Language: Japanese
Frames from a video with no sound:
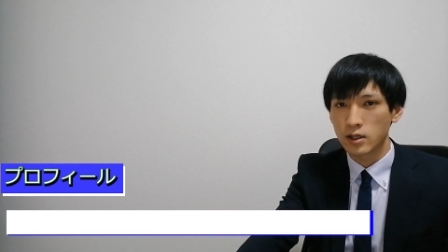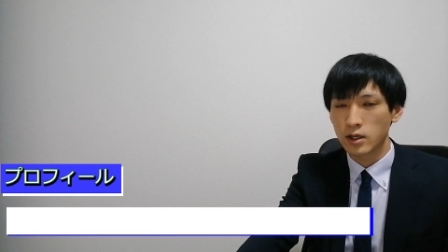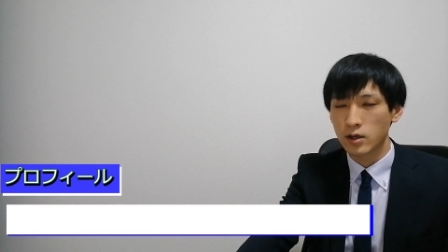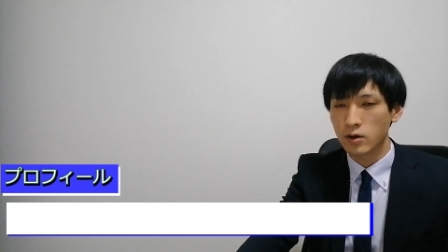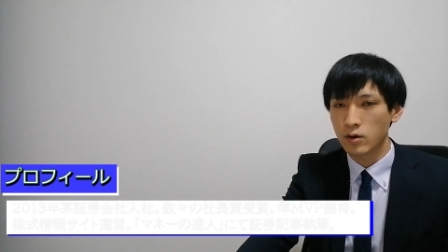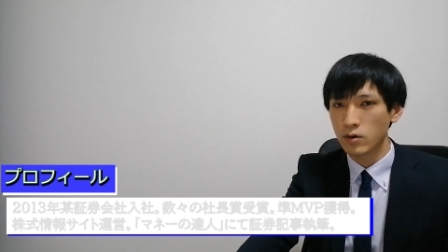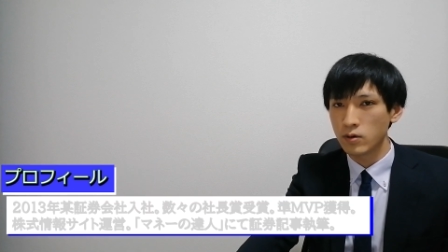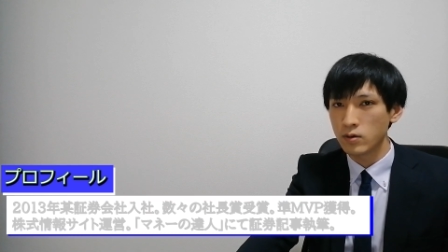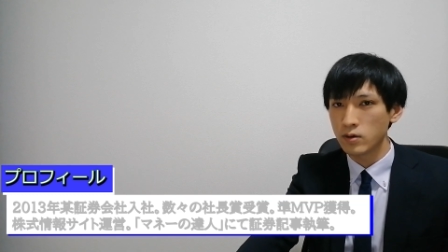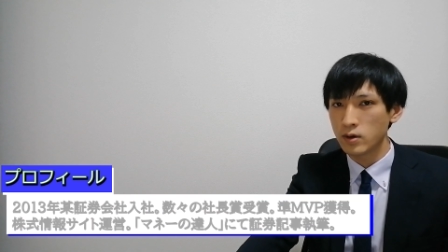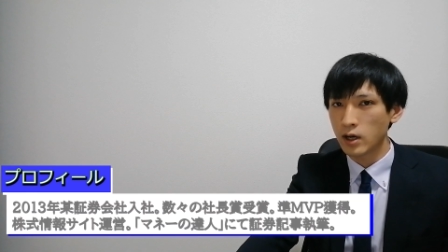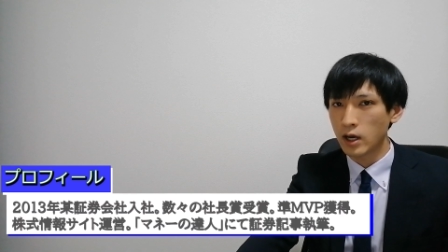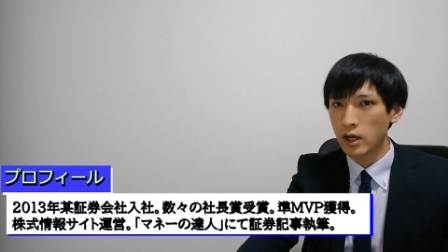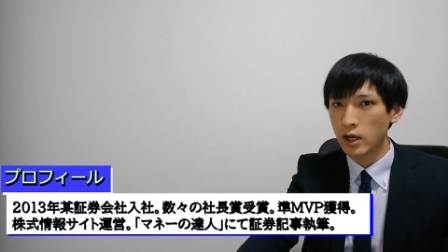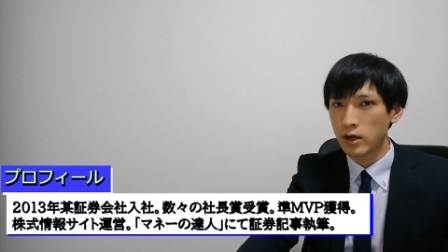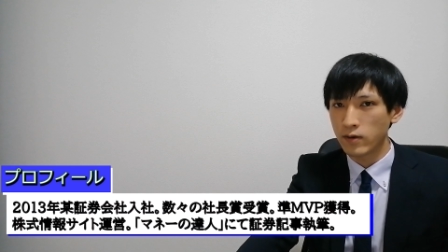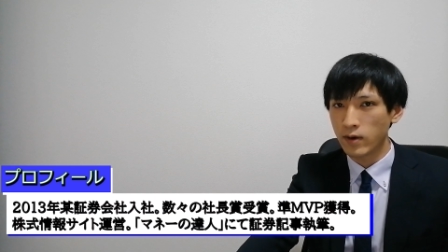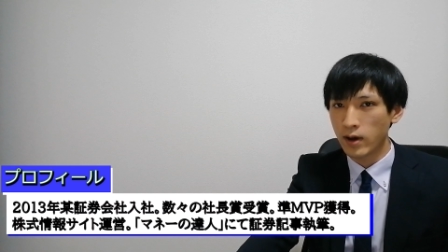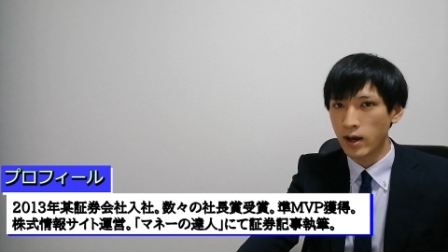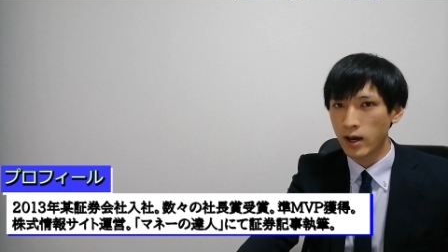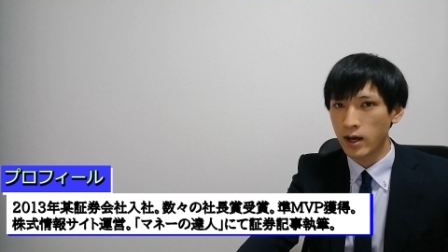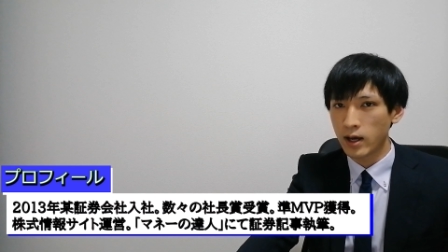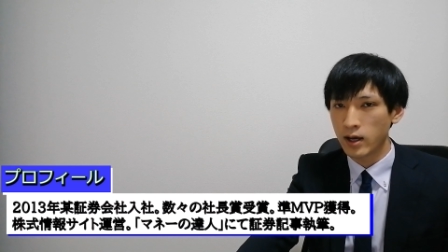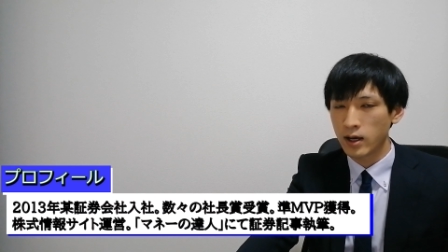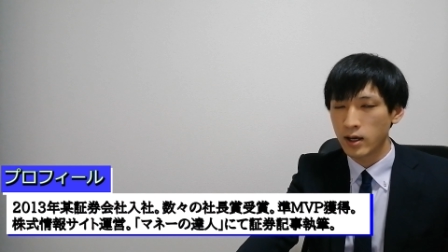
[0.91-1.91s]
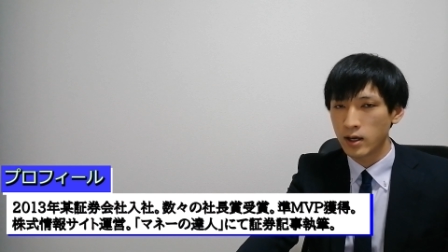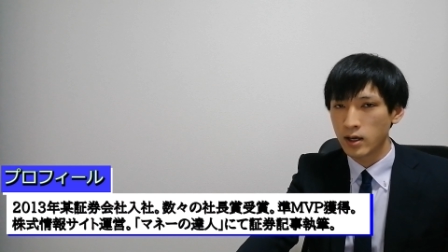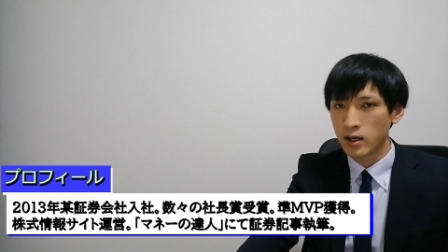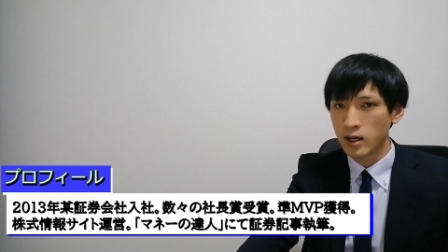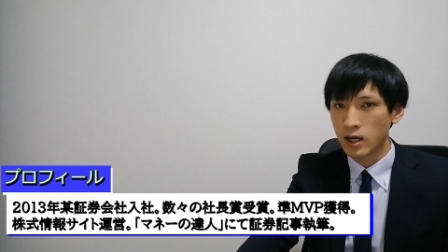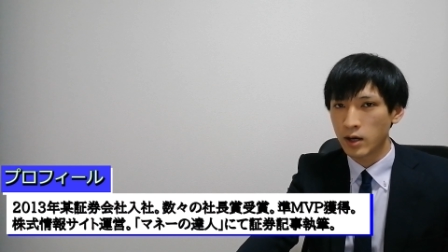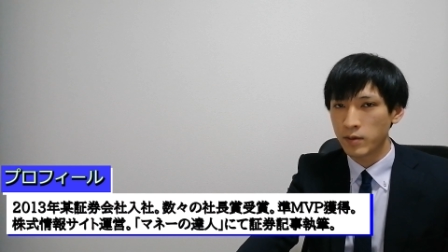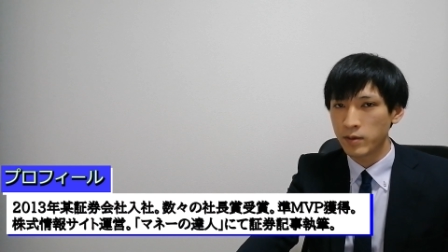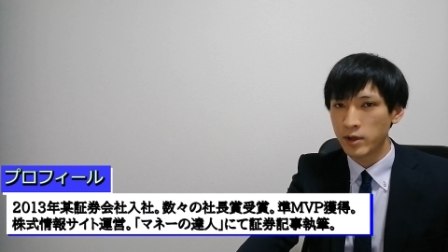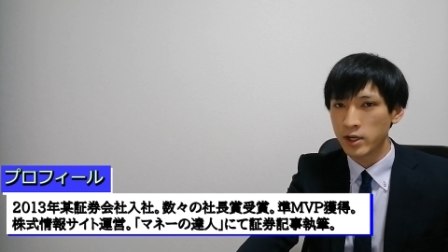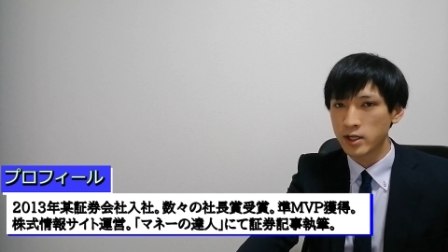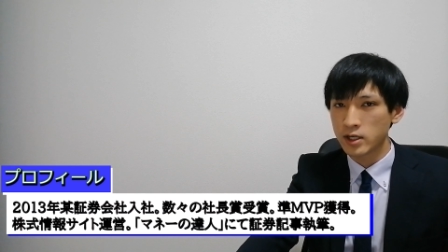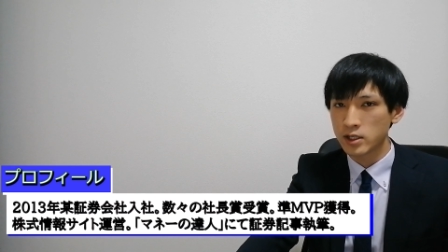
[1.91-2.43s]
で、今回は、
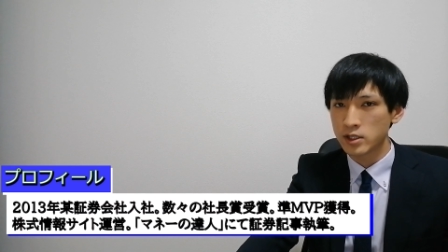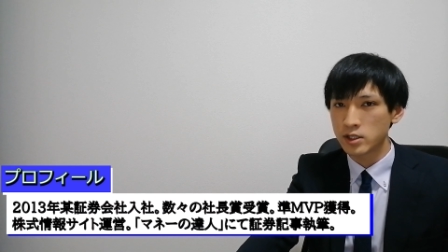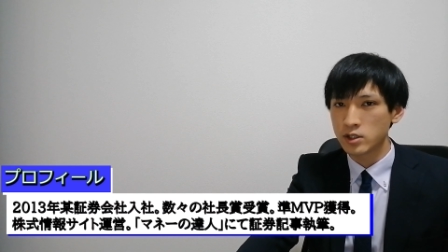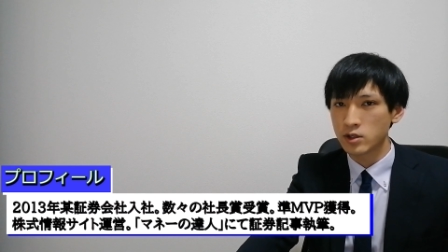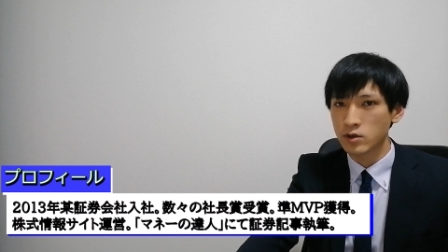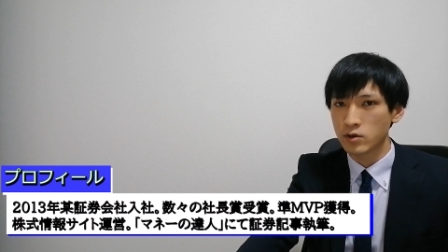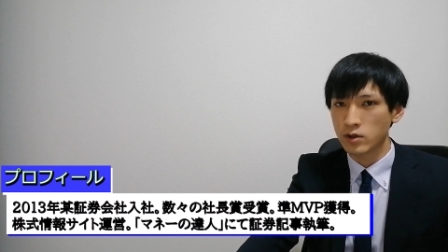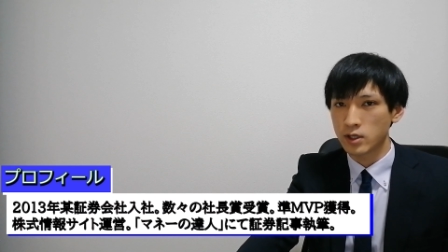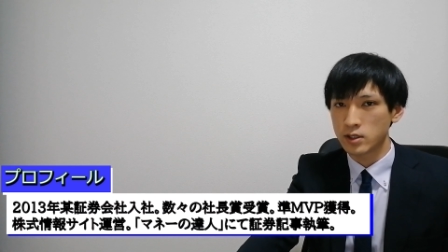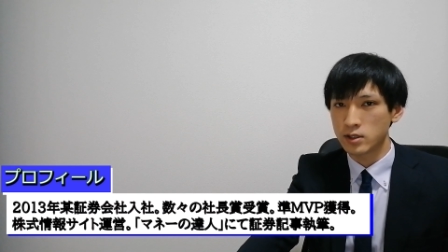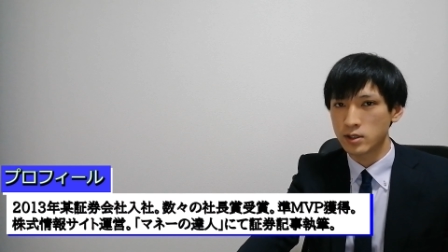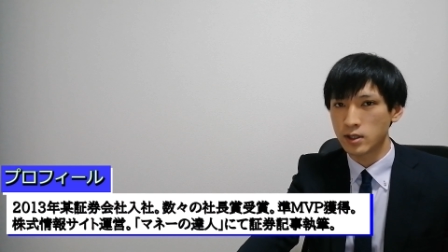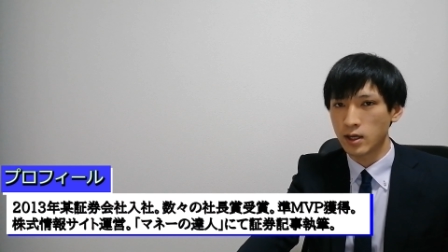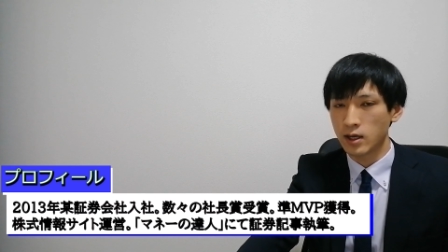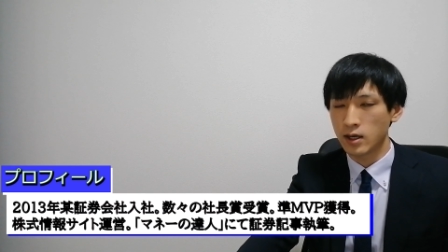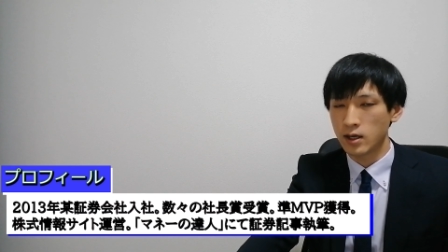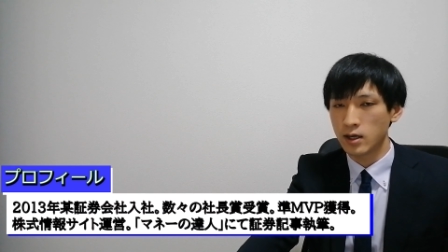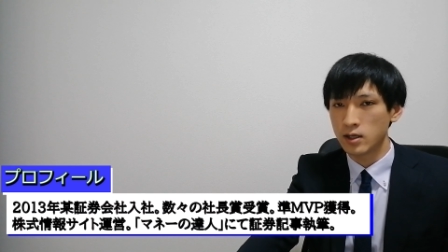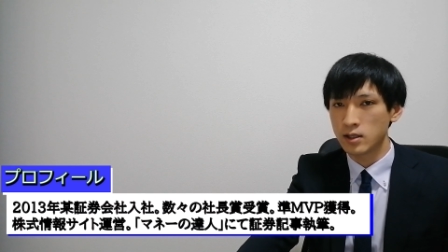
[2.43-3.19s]
アメリカ市場ですね、